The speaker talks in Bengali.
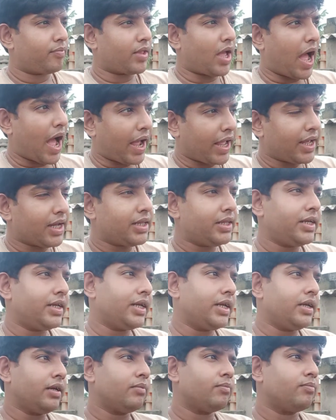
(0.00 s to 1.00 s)
আগেকার দিনে
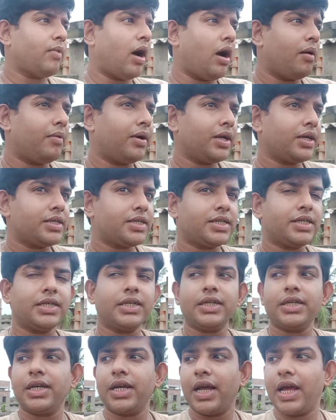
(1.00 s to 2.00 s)
বাবা মার কাছে
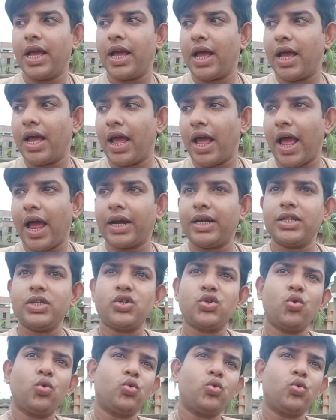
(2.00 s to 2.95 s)
একটা ছোট